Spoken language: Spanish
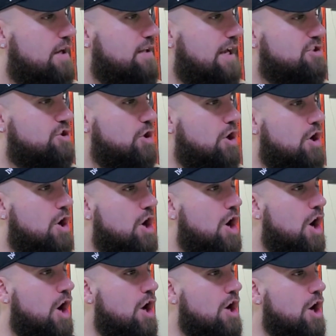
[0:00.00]
¡Está
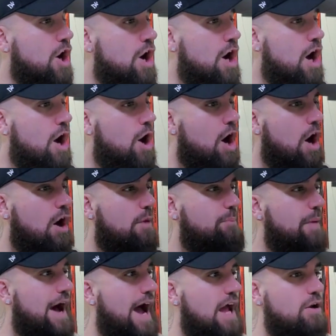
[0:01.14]

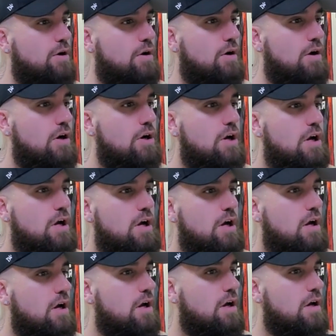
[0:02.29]
solo! ¡Palo!
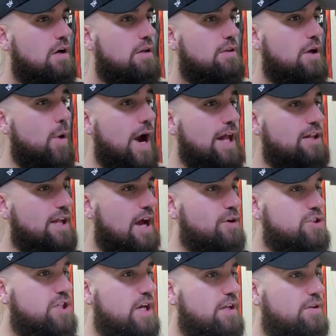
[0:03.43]
¡De vuelta,
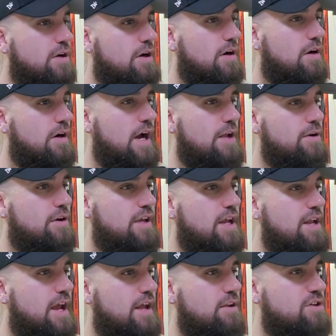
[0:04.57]
Rusito! Ah, no,
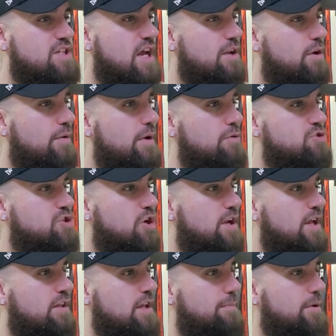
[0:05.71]
¿quién es? No sé, no veo un
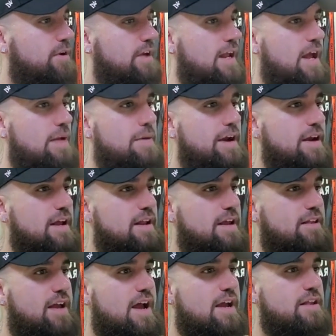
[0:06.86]
sorete porque la imagen
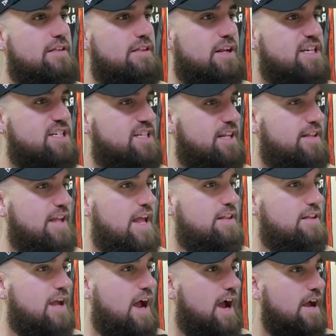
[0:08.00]
está en
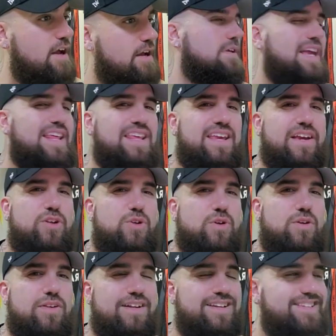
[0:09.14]
370. ¿Qué dije
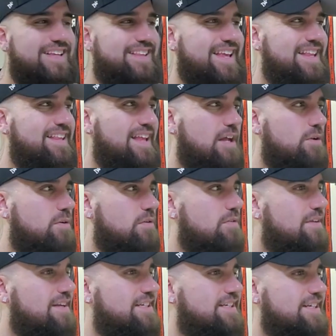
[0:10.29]
yo? 370, no,
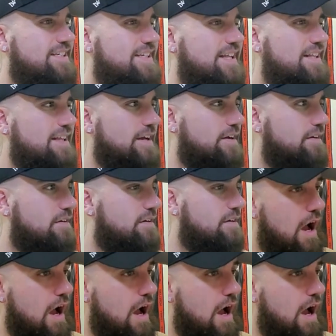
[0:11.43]
360.